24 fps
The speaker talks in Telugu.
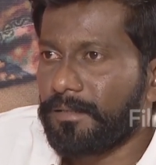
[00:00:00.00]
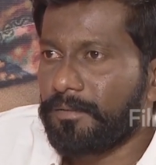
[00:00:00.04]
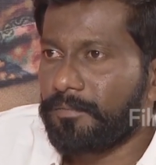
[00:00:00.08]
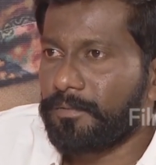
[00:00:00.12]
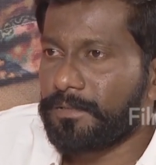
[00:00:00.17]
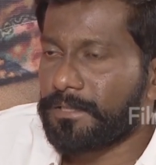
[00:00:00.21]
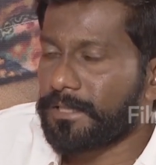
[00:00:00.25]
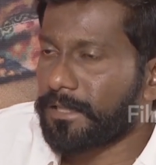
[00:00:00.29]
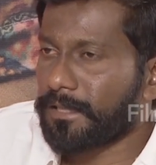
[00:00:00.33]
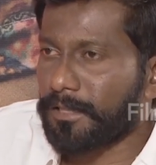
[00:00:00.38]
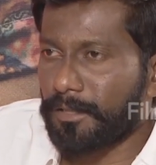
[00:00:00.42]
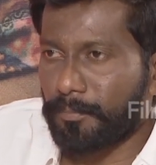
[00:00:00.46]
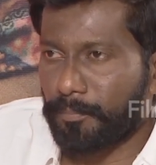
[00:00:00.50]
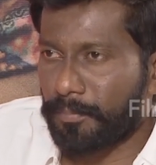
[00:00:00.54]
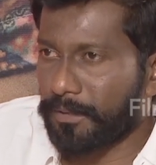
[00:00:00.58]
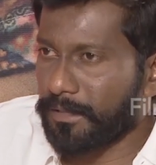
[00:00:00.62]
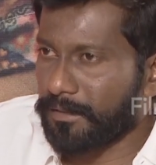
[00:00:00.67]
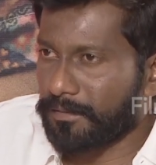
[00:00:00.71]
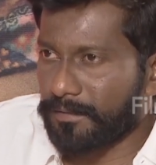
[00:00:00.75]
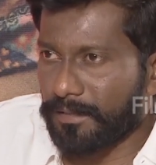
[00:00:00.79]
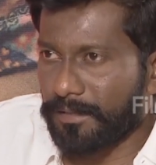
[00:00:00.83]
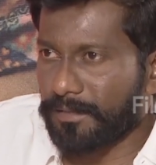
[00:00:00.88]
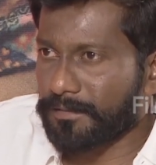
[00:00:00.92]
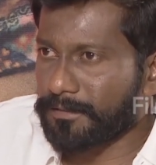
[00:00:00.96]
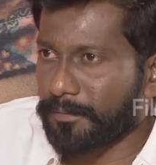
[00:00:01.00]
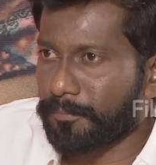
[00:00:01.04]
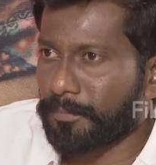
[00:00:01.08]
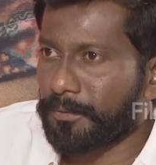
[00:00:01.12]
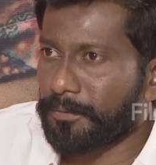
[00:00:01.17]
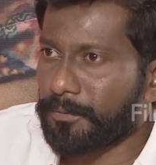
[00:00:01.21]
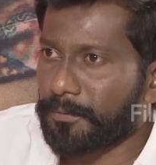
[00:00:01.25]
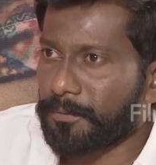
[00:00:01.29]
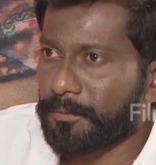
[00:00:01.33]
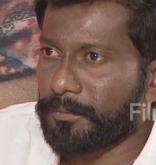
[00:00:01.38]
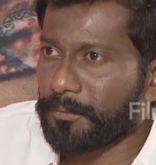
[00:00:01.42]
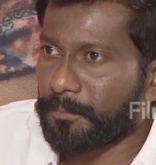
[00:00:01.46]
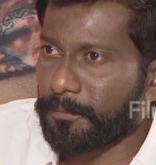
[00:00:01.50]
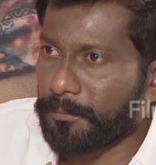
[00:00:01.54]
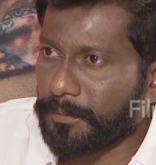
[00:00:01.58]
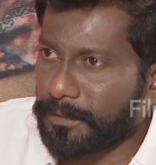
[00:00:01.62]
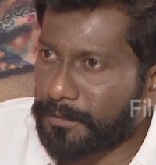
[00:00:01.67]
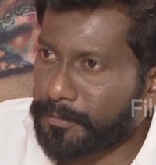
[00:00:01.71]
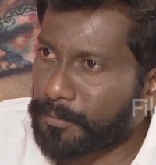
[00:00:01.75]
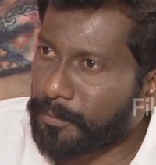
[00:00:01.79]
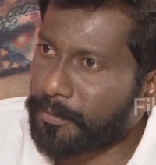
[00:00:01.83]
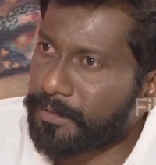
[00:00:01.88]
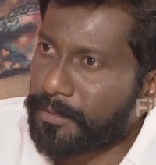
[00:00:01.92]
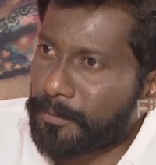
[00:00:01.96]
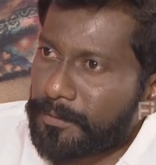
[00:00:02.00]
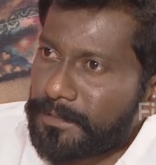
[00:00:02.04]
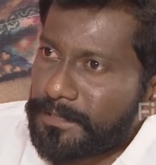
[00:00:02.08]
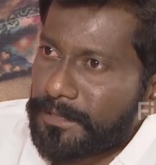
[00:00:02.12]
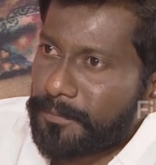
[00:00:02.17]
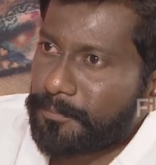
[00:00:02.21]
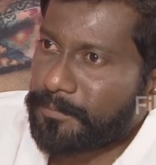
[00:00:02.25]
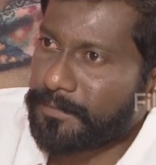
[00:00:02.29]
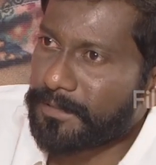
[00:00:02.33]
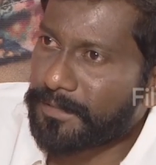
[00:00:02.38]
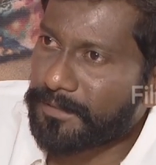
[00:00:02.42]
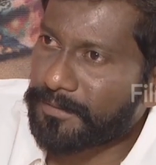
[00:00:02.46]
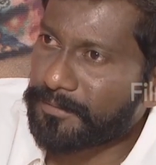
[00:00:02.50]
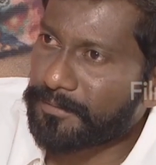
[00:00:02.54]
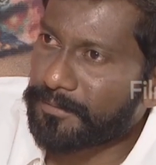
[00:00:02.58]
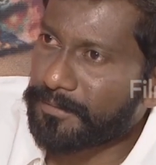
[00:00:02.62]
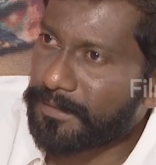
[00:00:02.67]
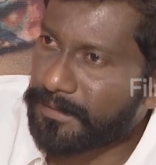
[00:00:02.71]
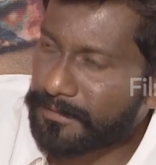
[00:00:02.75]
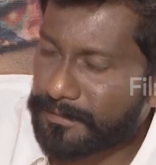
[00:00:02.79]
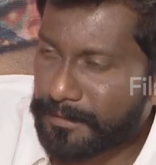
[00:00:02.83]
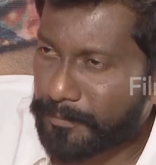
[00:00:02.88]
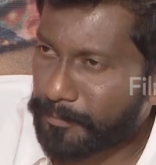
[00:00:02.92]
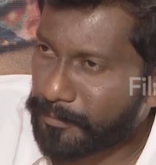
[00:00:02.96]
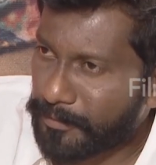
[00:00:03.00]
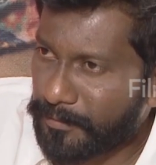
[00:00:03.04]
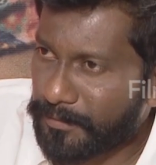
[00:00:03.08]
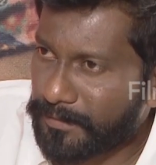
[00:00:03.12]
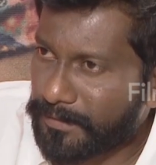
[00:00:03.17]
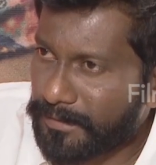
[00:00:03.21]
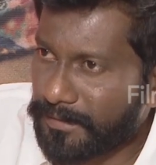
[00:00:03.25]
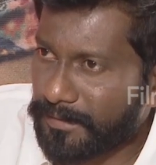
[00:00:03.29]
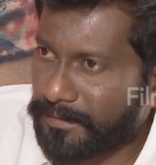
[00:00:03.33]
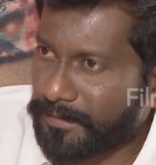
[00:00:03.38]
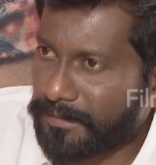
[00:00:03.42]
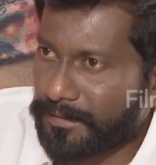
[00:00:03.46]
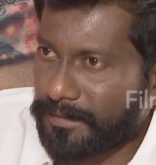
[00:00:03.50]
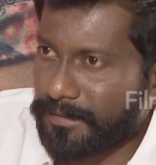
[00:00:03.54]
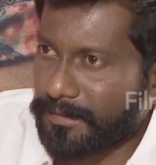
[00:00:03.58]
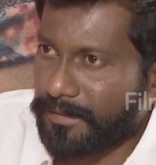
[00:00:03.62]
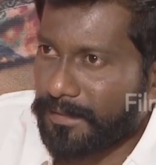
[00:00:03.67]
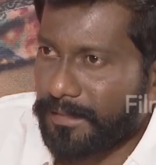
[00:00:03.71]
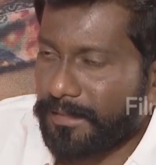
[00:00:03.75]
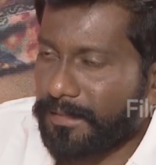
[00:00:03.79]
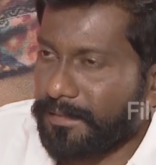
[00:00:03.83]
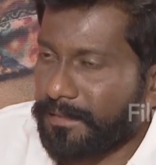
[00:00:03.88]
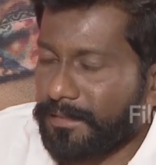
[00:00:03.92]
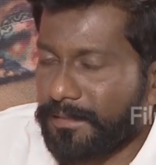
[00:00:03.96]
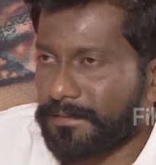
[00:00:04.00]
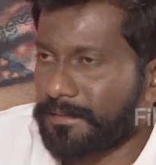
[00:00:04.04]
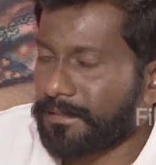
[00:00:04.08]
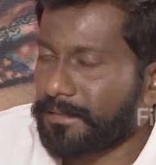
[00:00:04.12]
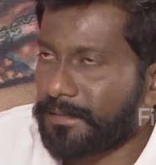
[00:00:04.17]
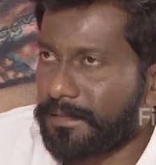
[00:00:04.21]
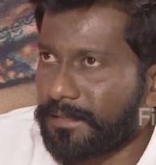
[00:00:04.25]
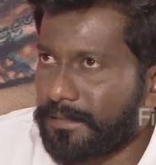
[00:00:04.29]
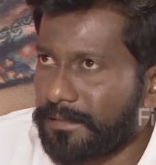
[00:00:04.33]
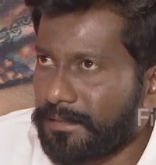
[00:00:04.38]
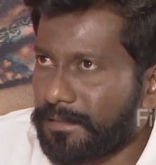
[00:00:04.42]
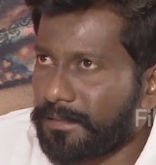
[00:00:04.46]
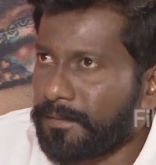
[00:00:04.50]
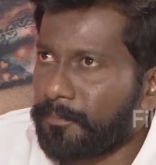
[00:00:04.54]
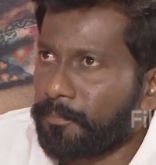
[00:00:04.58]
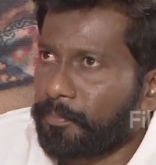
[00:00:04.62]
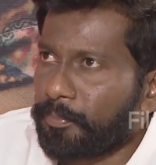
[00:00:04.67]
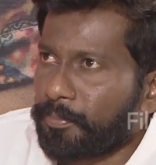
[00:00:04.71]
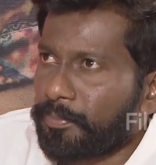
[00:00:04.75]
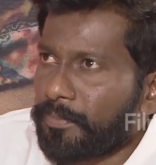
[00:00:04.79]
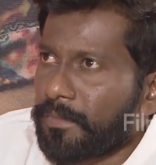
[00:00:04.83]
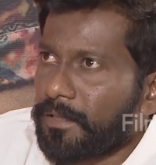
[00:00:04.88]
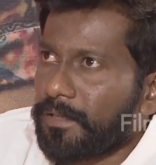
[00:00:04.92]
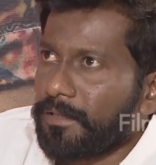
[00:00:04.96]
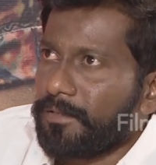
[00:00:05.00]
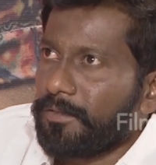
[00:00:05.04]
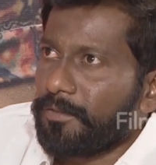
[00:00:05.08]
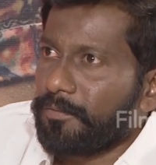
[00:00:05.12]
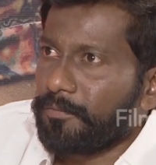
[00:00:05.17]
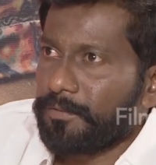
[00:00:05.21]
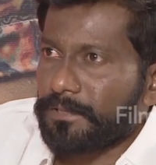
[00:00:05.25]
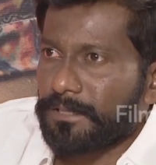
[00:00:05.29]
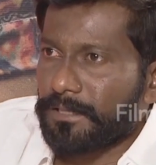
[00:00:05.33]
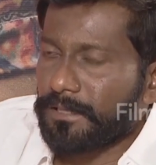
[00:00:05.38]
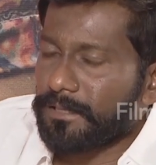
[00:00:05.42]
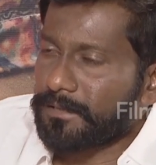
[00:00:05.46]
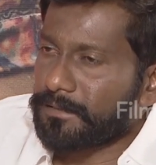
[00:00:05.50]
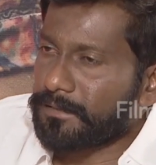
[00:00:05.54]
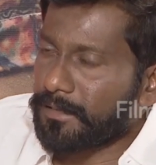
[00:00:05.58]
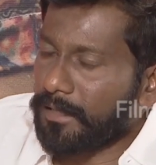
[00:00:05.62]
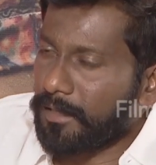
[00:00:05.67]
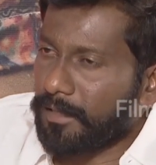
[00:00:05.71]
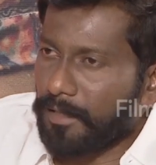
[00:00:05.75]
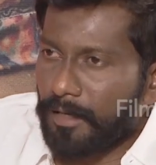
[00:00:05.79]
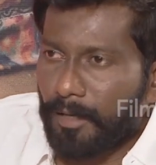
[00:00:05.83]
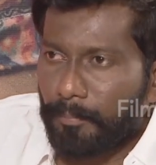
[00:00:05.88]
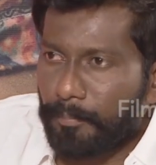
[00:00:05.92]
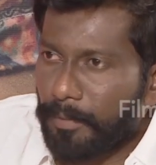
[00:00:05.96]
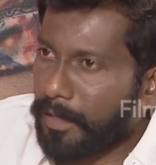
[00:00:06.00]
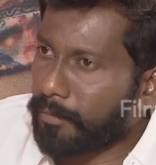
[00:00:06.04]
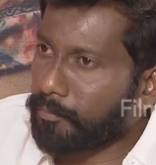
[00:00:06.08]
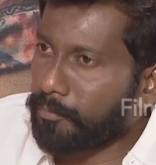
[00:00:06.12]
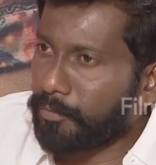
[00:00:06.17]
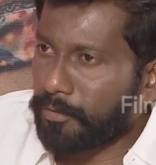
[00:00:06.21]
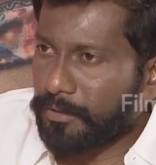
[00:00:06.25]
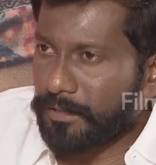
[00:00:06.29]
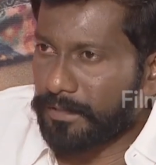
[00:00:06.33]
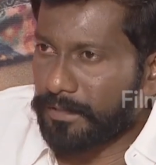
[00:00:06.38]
విజయ్ గారు ఎప్పుడు ఇంత అలా చెప్పరు మీ స్టోరీ గురించి చెప్తున్నారు అని చెప్తా ఉంటారండి నిజంగా అంటే విజయ్ గారు చాలా బ్యాక్ బోన్